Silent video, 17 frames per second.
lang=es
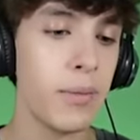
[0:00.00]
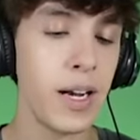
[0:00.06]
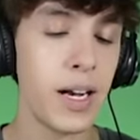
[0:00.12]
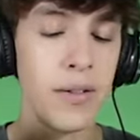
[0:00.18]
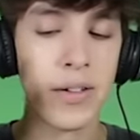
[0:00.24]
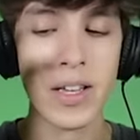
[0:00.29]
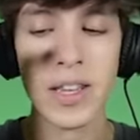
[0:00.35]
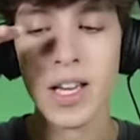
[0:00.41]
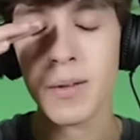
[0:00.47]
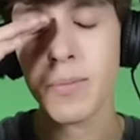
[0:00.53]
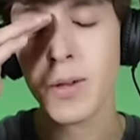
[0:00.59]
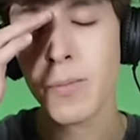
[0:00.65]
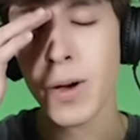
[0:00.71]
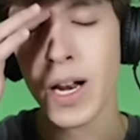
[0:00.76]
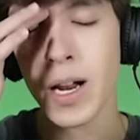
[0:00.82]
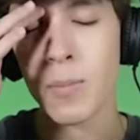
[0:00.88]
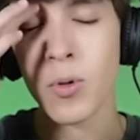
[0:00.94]
viva la vida y
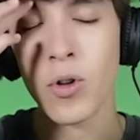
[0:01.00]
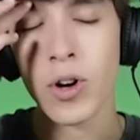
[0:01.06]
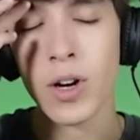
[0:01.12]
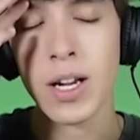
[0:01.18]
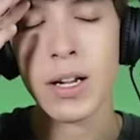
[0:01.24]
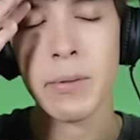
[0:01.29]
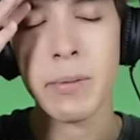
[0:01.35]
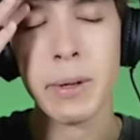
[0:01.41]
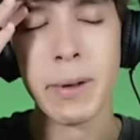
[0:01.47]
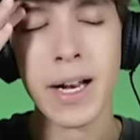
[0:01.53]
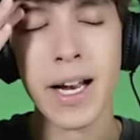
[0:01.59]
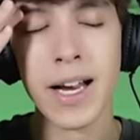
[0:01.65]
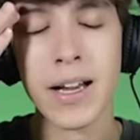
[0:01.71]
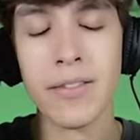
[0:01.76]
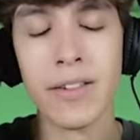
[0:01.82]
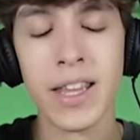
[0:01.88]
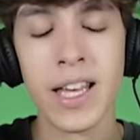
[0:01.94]
viva el amor y viva la
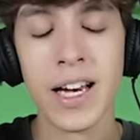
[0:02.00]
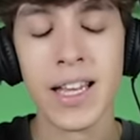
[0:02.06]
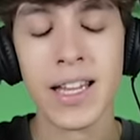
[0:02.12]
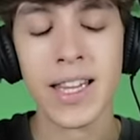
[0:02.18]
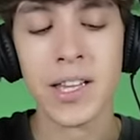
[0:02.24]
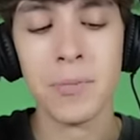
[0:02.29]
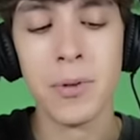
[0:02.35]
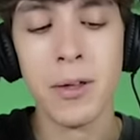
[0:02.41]
Navidad y